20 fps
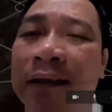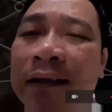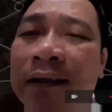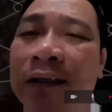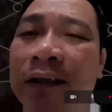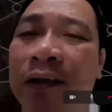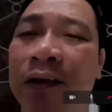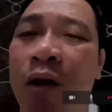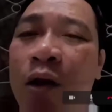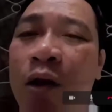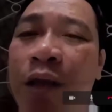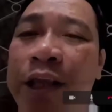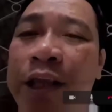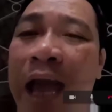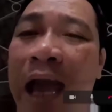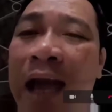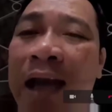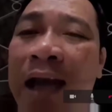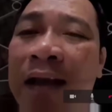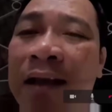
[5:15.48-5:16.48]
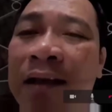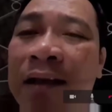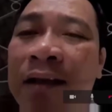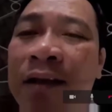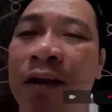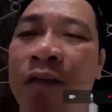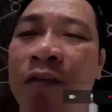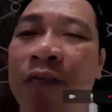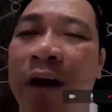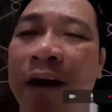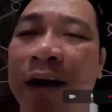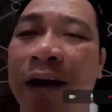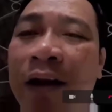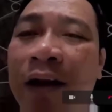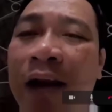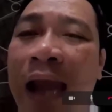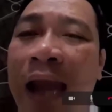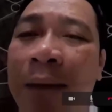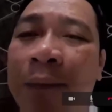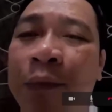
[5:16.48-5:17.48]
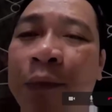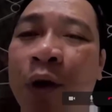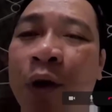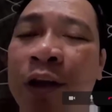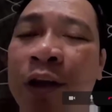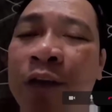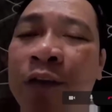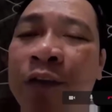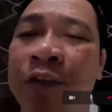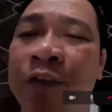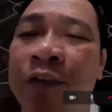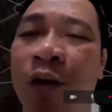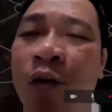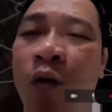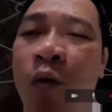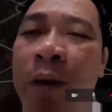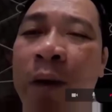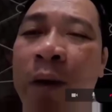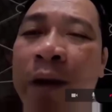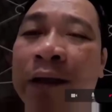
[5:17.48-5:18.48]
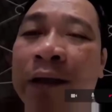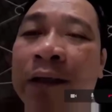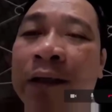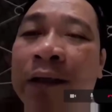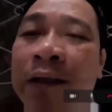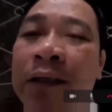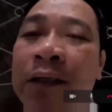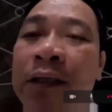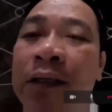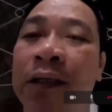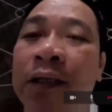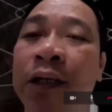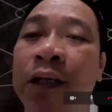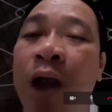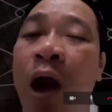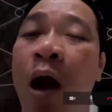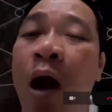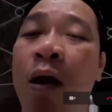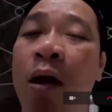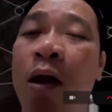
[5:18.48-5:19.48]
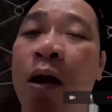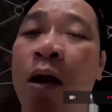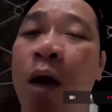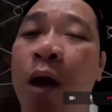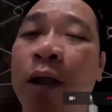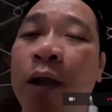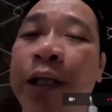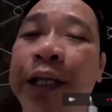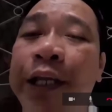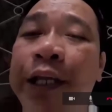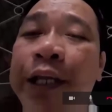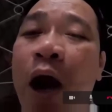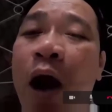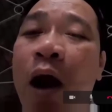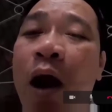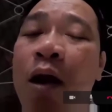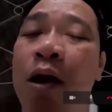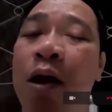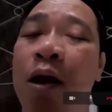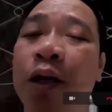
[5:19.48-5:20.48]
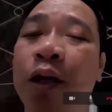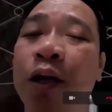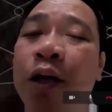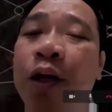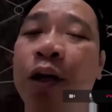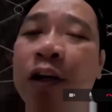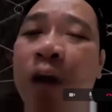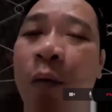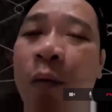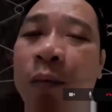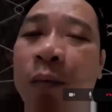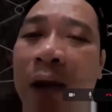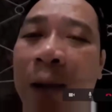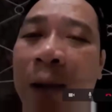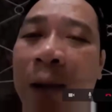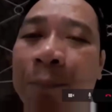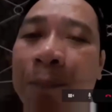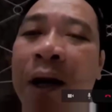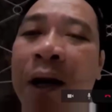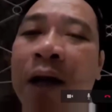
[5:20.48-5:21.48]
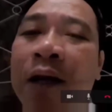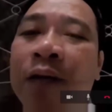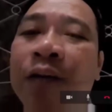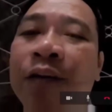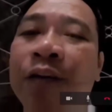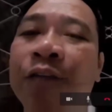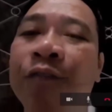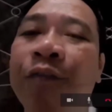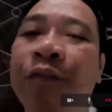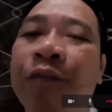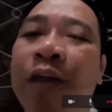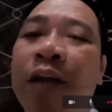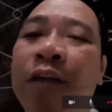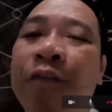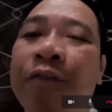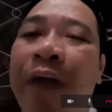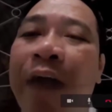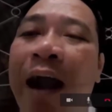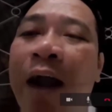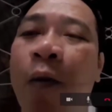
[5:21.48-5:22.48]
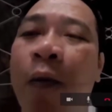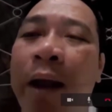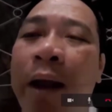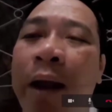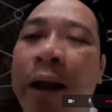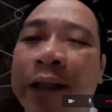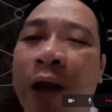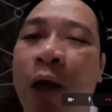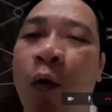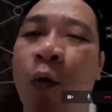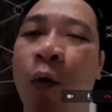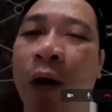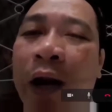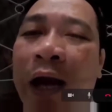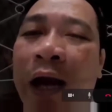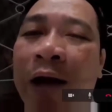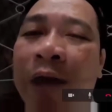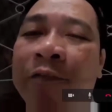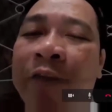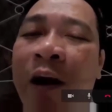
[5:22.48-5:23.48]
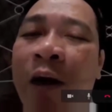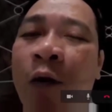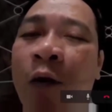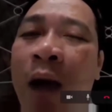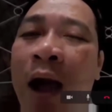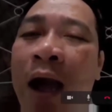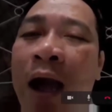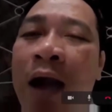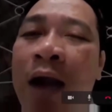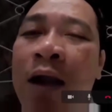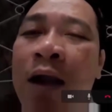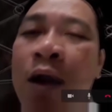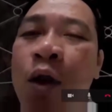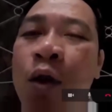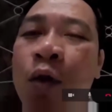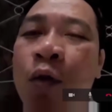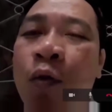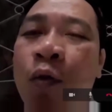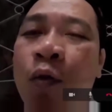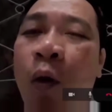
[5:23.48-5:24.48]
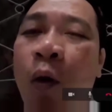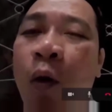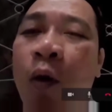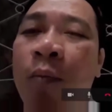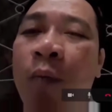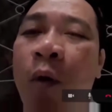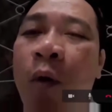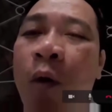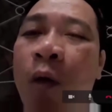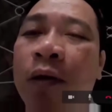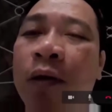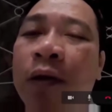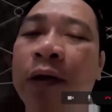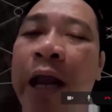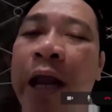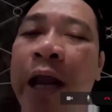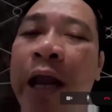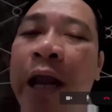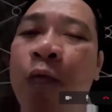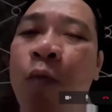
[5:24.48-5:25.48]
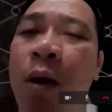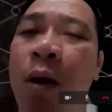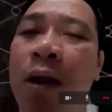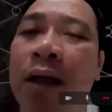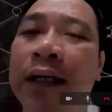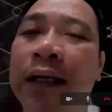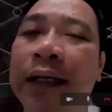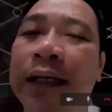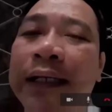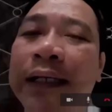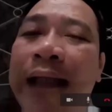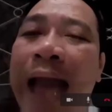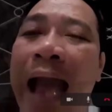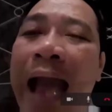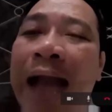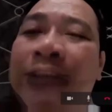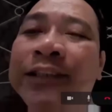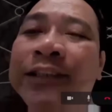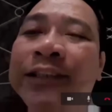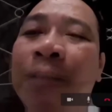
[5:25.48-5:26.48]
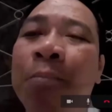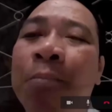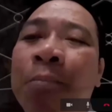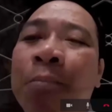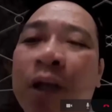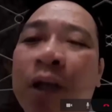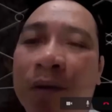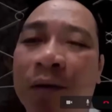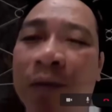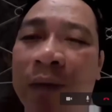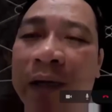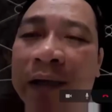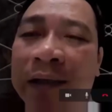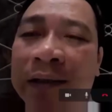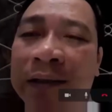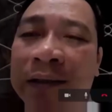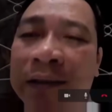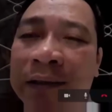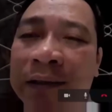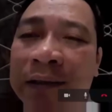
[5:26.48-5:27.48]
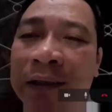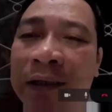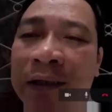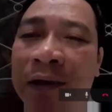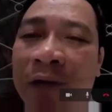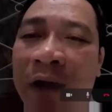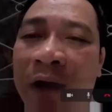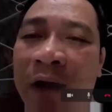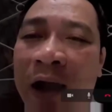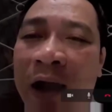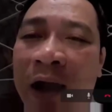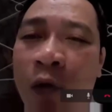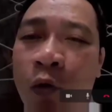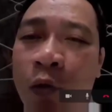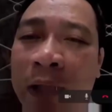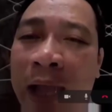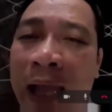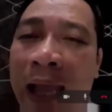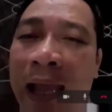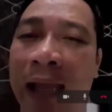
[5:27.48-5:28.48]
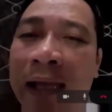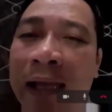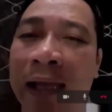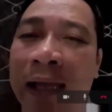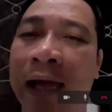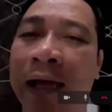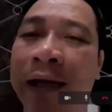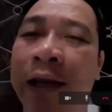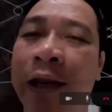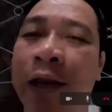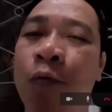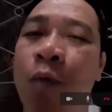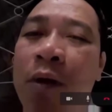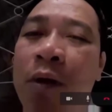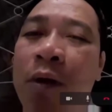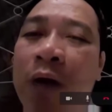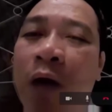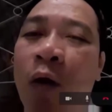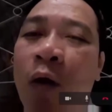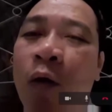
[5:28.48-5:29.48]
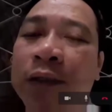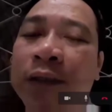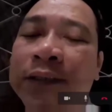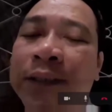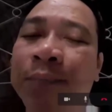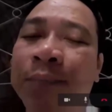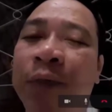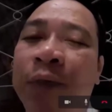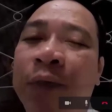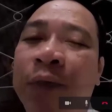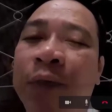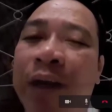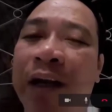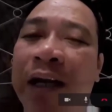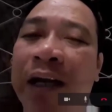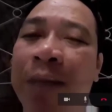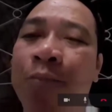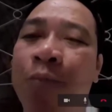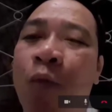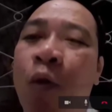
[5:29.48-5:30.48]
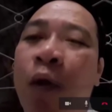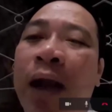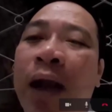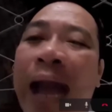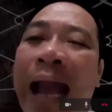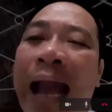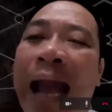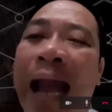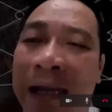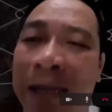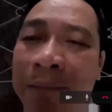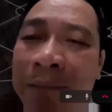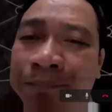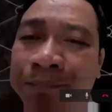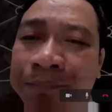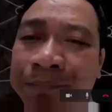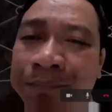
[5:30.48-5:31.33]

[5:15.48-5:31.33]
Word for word: nó dễ và nó làm cho tiếng Việt của mình nó có gì đó nó độc lập hơn với văn hóa tàu là văn hóa của một đế quốc đang xâm lược mình và cụ thể là đế quốc tàu đã xâm lược Việt Nam một ngàn năm.